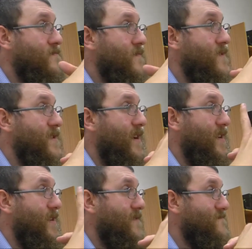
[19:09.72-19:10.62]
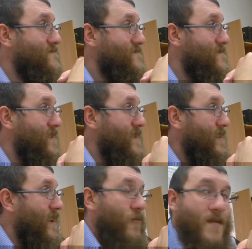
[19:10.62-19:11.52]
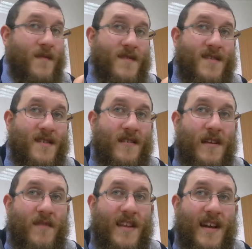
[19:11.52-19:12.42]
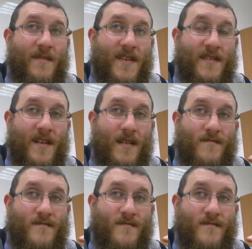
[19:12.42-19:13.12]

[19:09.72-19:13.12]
Fisicalidad. El cuerpo físico limita a la persona.